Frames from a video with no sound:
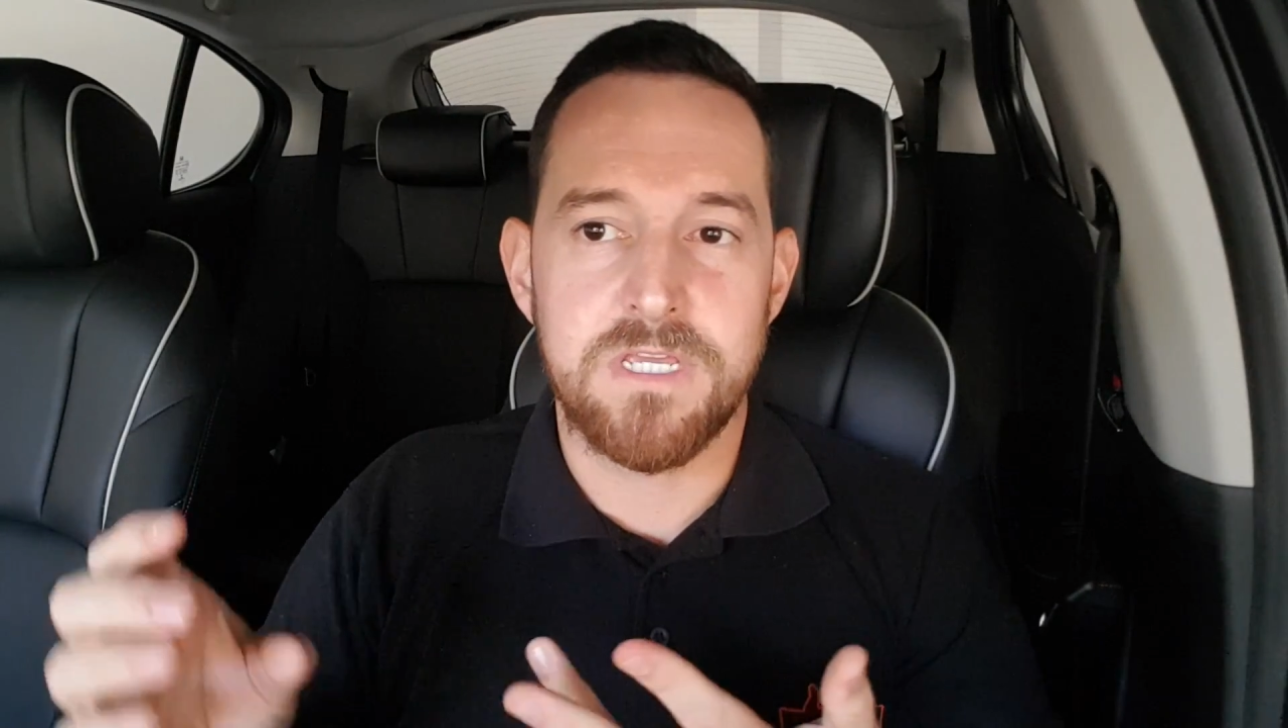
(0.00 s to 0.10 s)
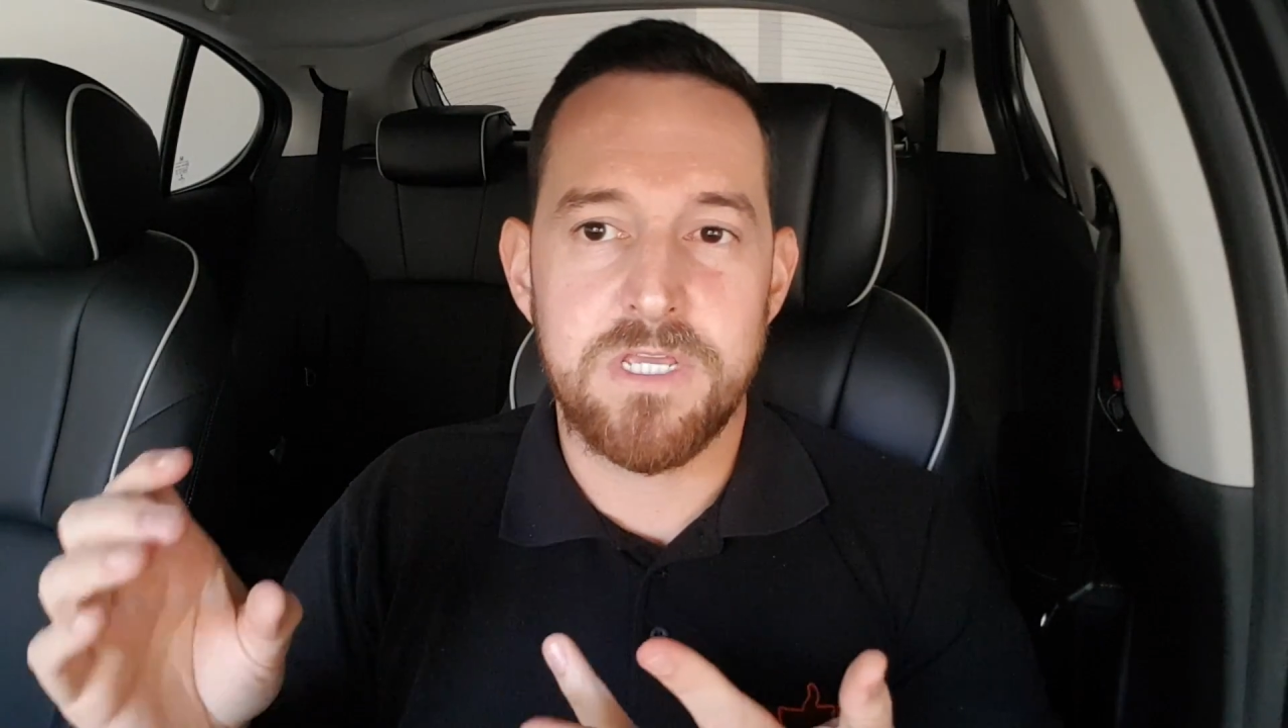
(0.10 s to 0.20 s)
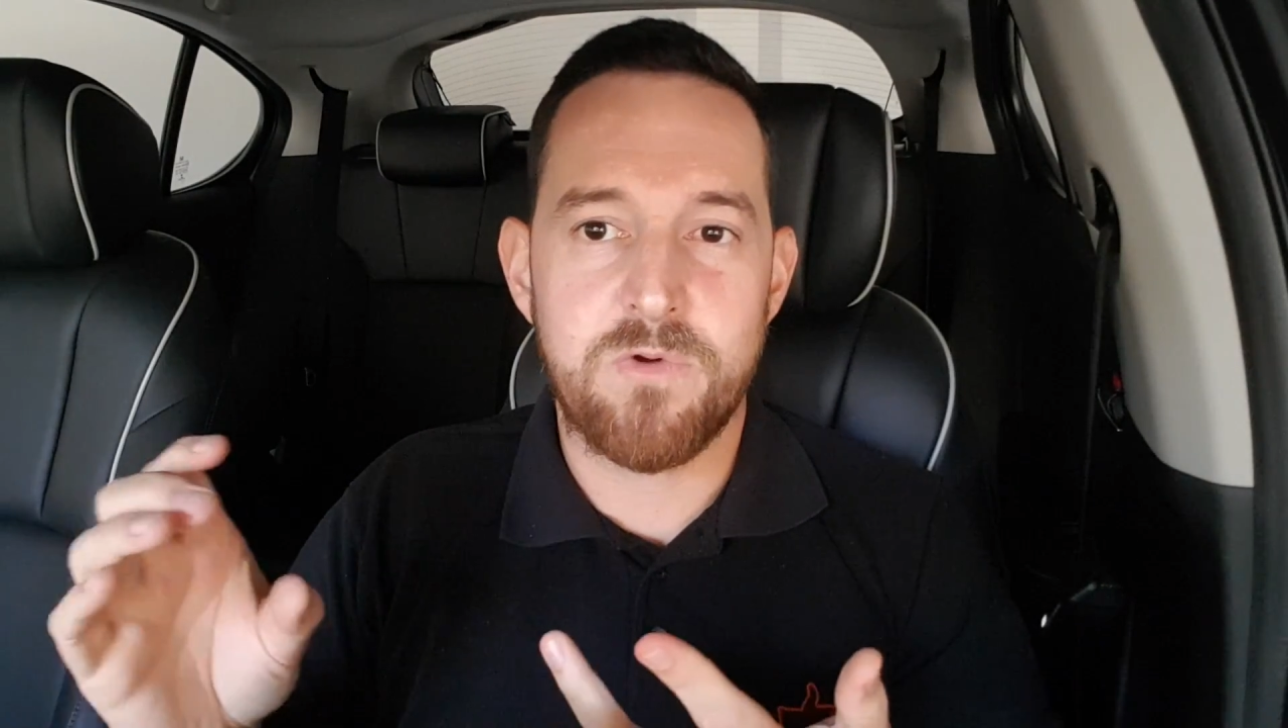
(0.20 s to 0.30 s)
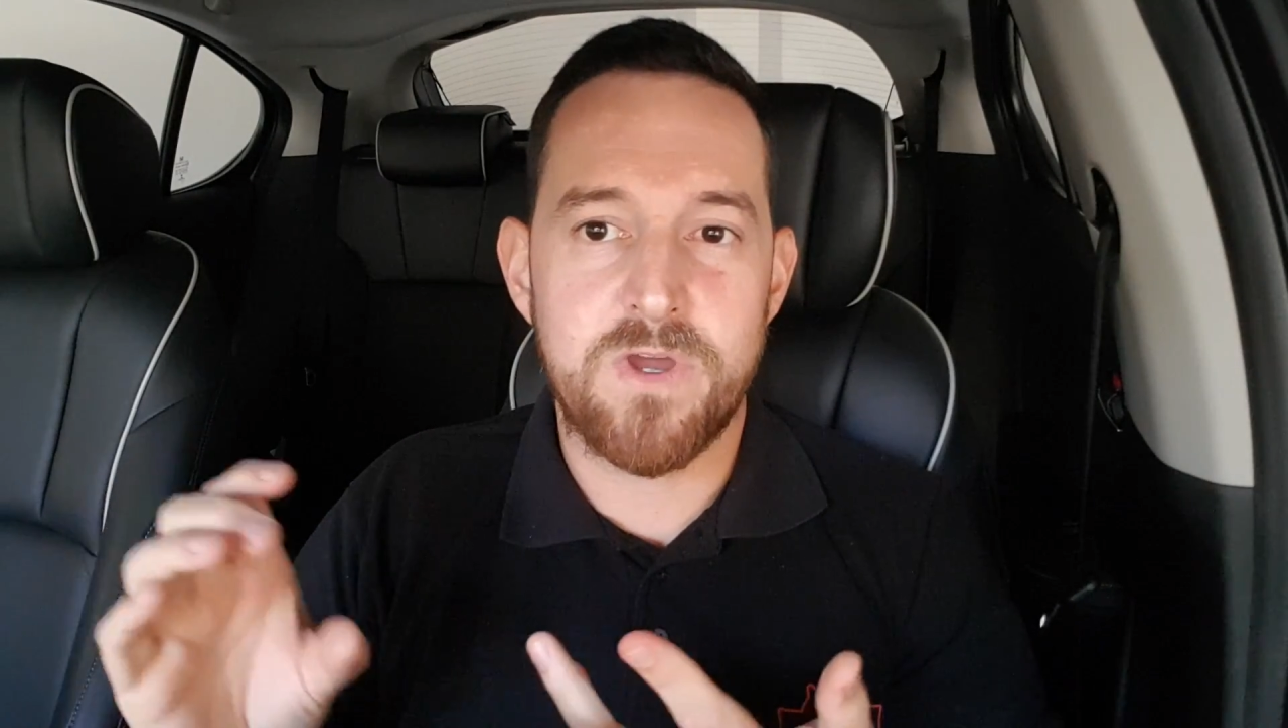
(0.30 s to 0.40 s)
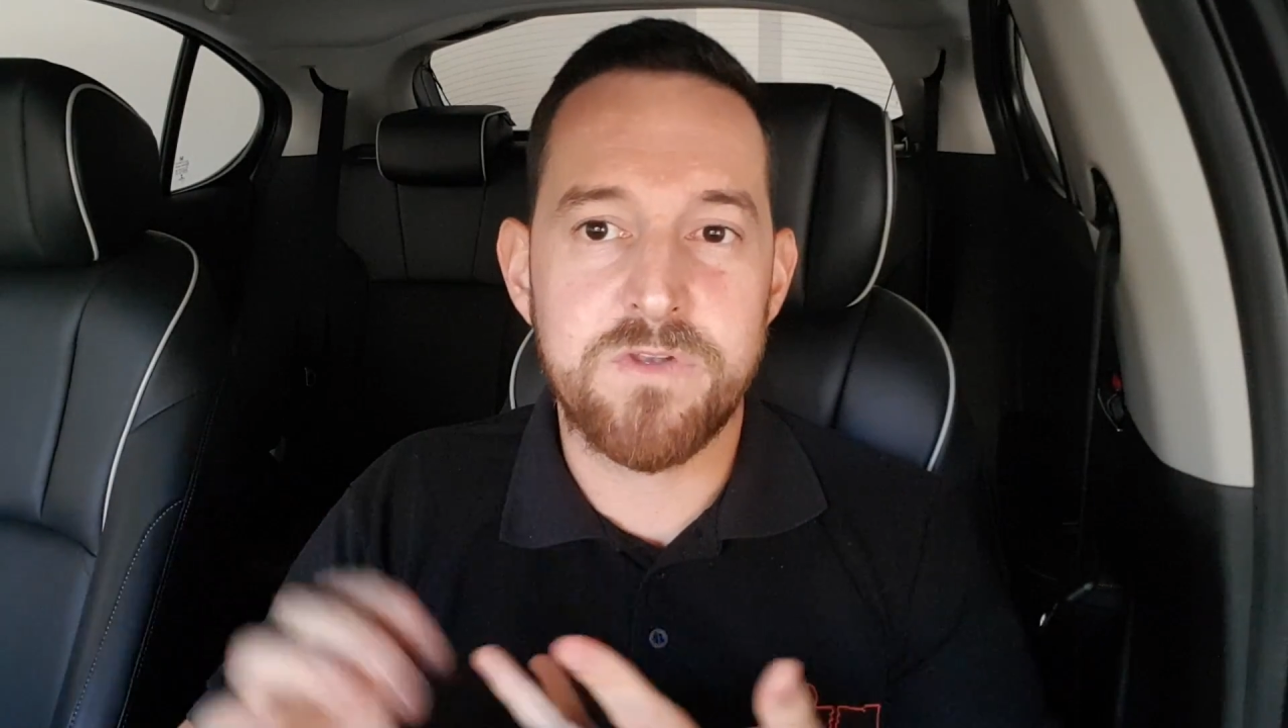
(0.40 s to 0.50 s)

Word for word: e com a